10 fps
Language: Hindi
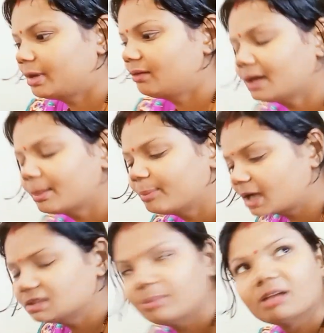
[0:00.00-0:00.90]
हैं
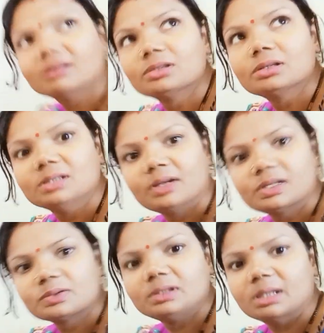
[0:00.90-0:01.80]
बलवा कैसे बलवा खोल
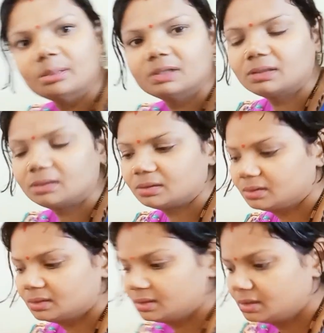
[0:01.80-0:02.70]
दिया अरे स्कूलिया में
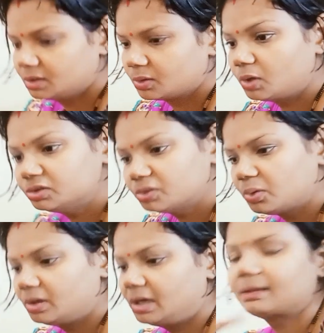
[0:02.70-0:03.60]
कोई
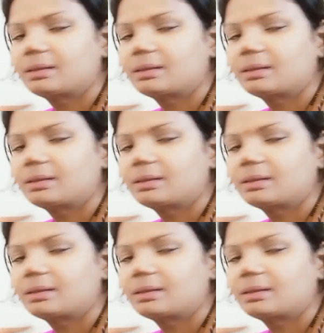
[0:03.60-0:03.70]
तो खोला